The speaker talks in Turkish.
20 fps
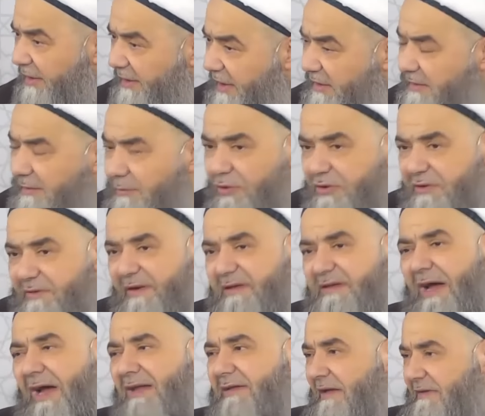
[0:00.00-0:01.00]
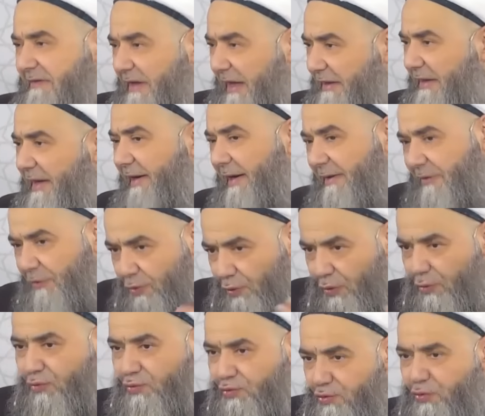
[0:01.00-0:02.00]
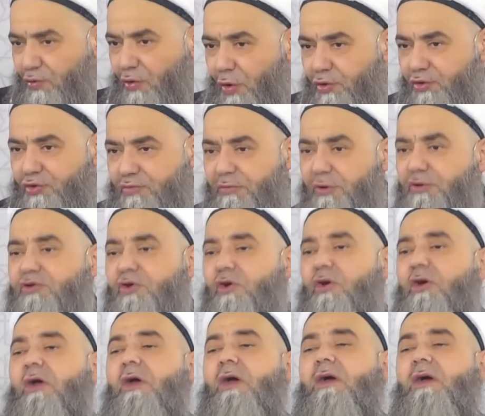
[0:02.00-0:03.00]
Anlattım. Hoca ben daha detaylara giriyor. Uzun konuşmuş.